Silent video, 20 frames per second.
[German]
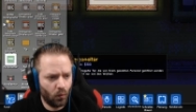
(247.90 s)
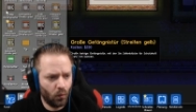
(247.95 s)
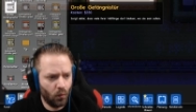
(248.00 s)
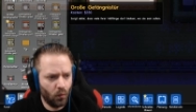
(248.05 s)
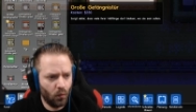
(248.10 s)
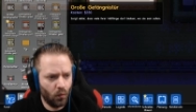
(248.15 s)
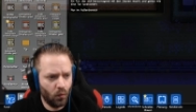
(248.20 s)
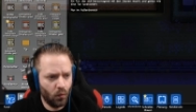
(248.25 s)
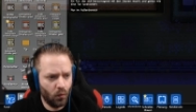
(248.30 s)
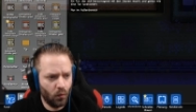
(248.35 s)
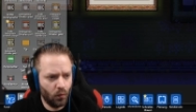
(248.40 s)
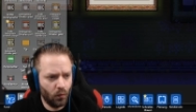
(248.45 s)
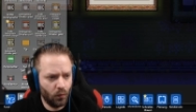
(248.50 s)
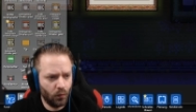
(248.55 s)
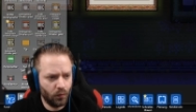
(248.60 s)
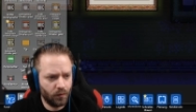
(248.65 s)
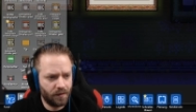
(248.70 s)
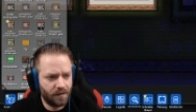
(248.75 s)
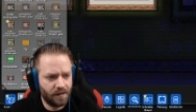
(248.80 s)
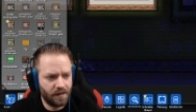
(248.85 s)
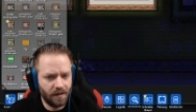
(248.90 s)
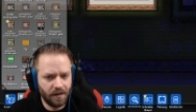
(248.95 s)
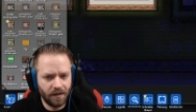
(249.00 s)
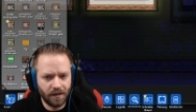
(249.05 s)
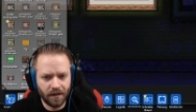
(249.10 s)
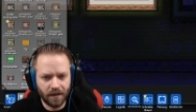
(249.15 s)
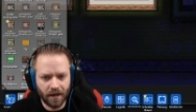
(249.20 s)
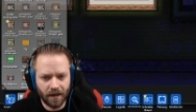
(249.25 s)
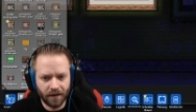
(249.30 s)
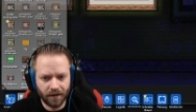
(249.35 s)
Und ziehen
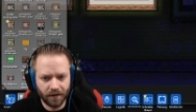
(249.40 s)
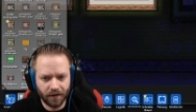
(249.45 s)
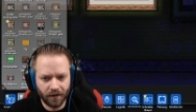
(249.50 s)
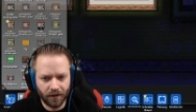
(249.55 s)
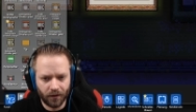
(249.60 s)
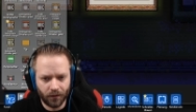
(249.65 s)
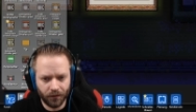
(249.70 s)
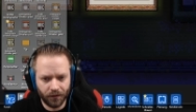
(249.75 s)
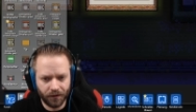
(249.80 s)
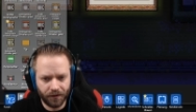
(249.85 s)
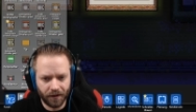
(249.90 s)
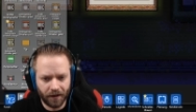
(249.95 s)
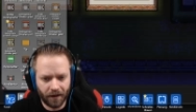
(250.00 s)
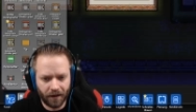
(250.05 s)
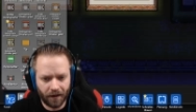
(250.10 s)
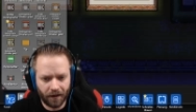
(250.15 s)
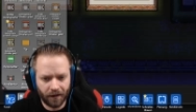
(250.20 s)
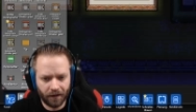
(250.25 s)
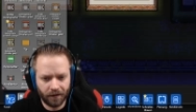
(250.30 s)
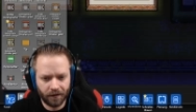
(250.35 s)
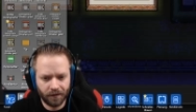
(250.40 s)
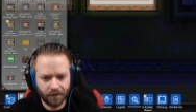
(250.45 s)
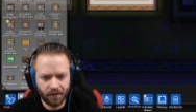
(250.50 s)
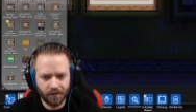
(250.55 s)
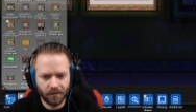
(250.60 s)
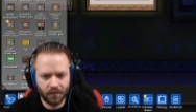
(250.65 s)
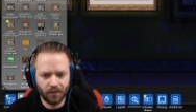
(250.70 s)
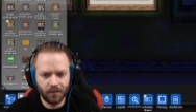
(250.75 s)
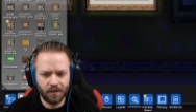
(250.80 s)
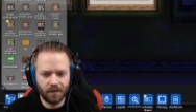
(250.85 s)
die Hecke da runter.
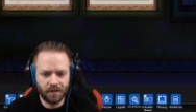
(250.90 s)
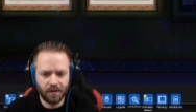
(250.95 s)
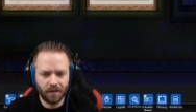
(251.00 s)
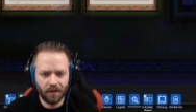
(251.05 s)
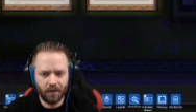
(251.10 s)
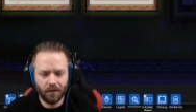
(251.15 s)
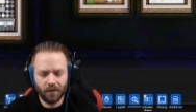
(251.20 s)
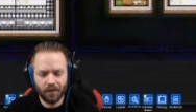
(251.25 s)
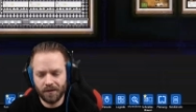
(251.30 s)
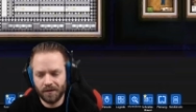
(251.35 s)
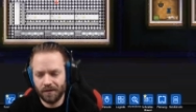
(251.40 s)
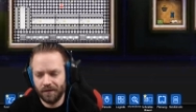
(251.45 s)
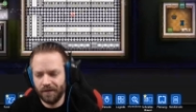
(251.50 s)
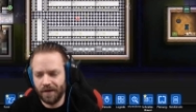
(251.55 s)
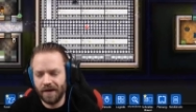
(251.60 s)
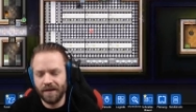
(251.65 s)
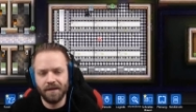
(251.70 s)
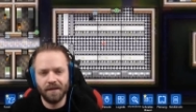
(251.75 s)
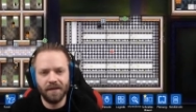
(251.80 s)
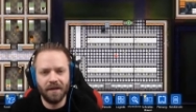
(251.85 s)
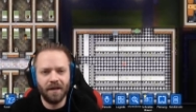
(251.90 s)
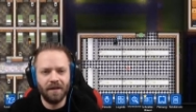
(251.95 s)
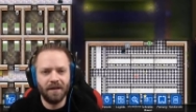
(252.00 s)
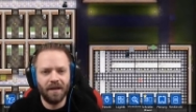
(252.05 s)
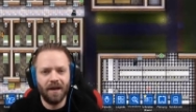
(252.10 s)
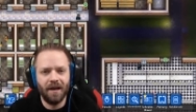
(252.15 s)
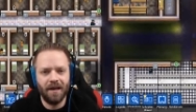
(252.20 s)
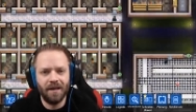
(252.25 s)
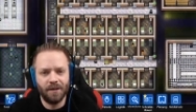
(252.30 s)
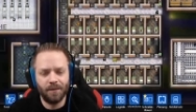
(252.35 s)
So sieht's aus. Wenn sie denn
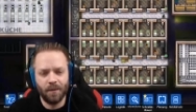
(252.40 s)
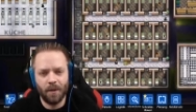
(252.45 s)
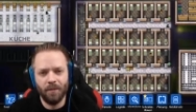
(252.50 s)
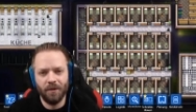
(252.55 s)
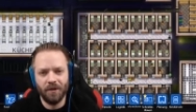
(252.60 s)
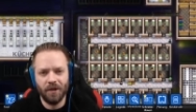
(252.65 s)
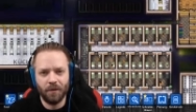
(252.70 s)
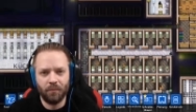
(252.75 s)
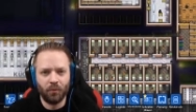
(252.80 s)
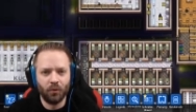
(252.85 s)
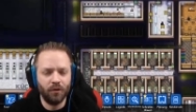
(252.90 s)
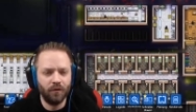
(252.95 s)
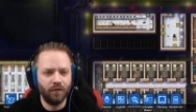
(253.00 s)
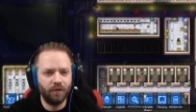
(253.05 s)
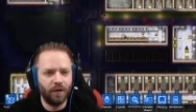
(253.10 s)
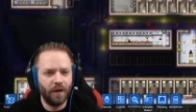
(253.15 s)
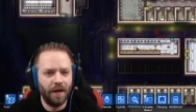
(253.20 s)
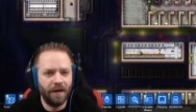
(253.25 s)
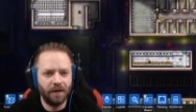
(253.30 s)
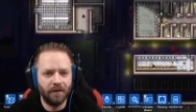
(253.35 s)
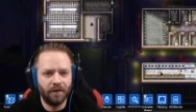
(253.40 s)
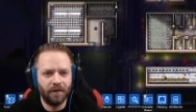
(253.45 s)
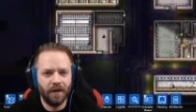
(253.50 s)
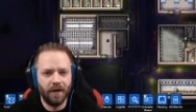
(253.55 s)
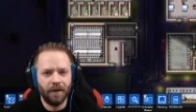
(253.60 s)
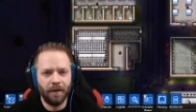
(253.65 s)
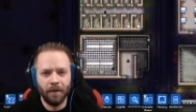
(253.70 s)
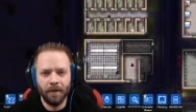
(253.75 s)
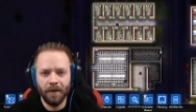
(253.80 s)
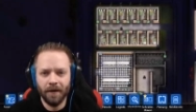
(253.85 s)
da erstmal mit der Brücke fertig
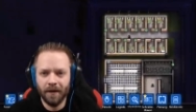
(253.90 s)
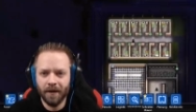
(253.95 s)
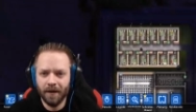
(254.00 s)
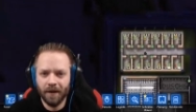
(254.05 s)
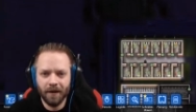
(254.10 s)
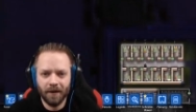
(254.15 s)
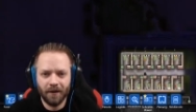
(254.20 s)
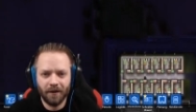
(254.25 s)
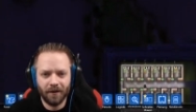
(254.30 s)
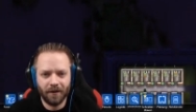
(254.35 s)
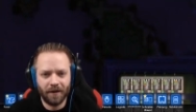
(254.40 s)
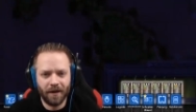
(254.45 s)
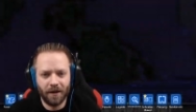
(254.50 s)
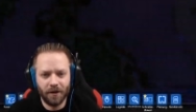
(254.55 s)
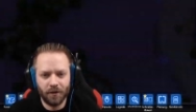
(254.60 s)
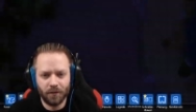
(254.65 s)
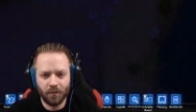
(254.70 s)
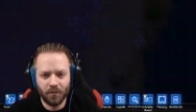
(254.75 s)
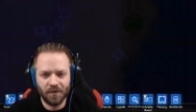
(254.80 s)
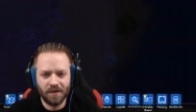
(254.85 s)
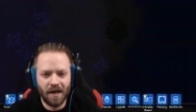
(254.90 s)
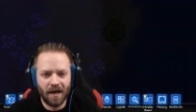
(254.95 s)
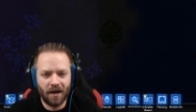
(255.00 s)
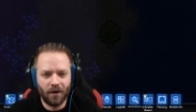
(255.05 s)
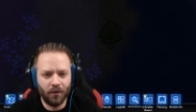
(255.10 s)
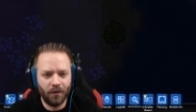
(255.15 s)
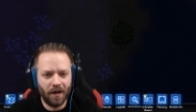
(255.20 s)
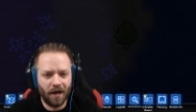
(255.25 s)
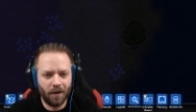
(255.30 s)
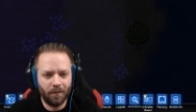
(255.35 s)
werden. Okay, ich muss
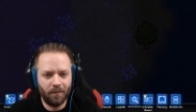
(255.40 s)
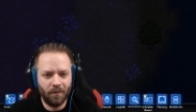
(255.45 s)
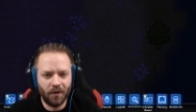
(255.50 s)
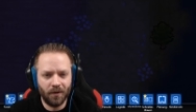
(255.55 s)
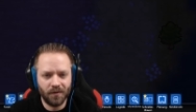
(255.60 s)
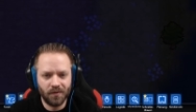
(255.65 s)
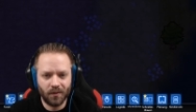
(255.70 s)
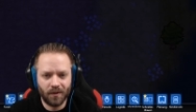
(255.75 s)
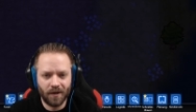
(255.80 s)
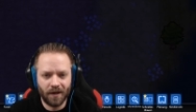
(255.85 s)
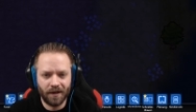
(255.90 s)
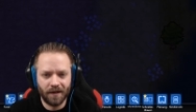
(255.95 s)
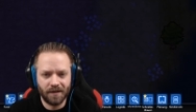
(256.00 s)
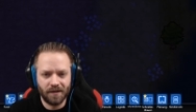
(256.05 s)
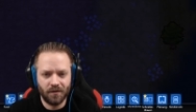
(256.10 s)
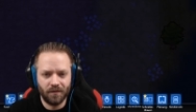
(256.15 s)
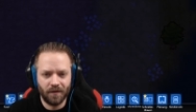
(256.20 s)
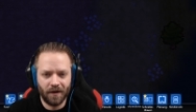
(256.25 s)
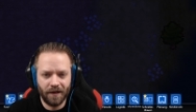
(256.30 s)
nach und nach bauen. So kann das nicht